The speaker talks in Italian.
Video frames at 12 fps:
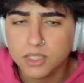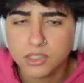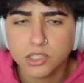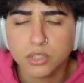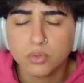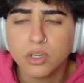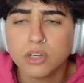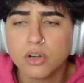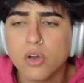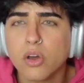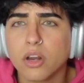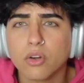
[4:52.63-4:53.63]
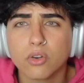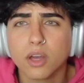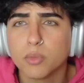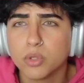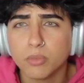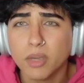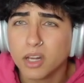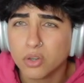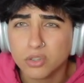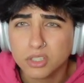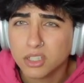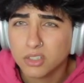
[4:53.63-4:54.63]
è stato un errore, non ho capito bene
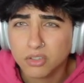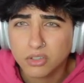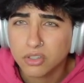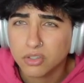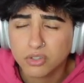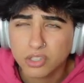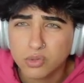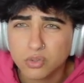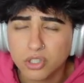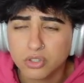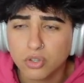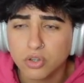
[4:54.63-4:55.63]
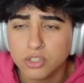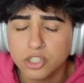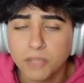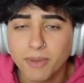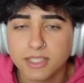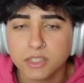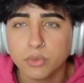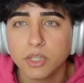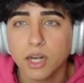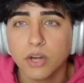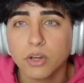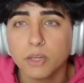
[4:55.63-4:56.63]
cosa, cosa è successo col DJ Pass,
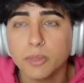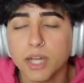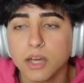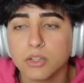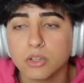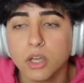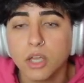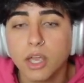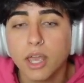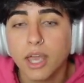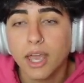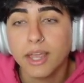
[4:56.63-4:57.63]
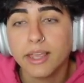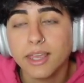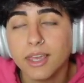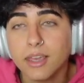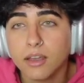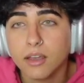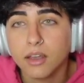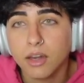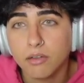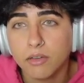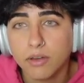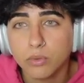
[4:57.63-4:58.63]
quindi l'hanno eliminato e chi
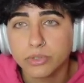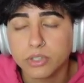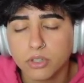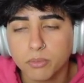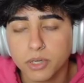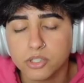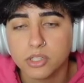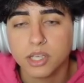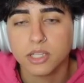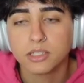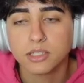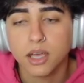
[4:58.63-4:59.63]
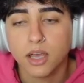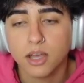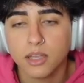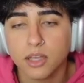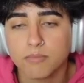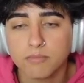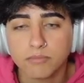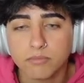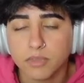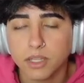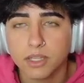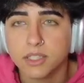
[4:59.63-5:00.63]
l'aveva acquistato in precedenza gli ha
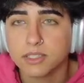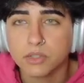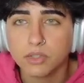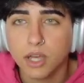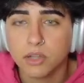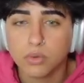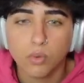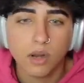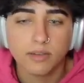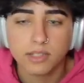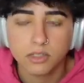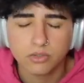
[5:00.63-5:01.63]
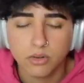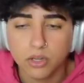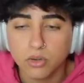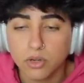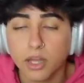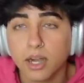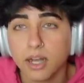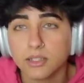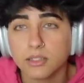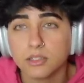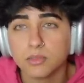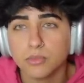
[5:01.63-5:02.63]
gli è stato dato un Lavender Dragon gratis